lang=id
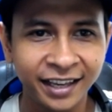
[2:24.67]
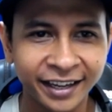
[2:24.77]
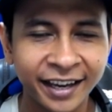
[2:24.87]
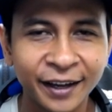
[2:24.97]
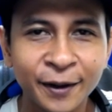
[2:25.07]

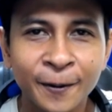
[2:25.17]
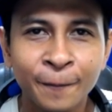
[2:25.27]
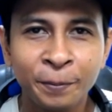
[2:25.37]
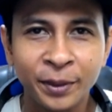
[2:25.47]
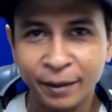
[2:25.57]
asik.
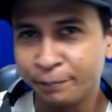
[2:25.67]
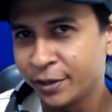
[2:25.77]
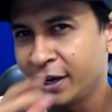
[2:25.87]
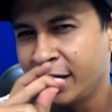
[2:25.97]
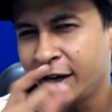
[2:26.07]
Yap,
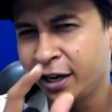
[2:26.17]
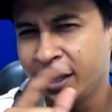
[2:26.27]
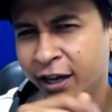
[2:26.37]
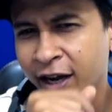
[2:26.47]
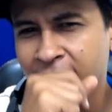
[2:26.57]
jadi
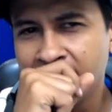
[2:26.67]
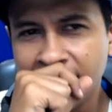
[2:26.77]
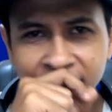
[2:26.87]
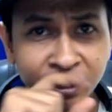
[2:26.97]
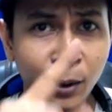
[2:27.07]
ini
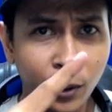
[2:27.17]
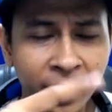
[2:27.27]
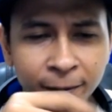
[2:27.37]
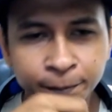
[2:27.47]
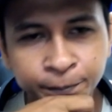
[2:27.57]
adalah
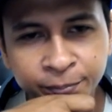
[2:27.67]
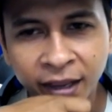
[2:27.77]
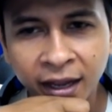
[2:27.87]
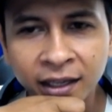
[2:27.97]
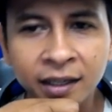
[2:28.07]
cewek
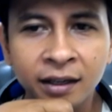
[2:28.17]
ya.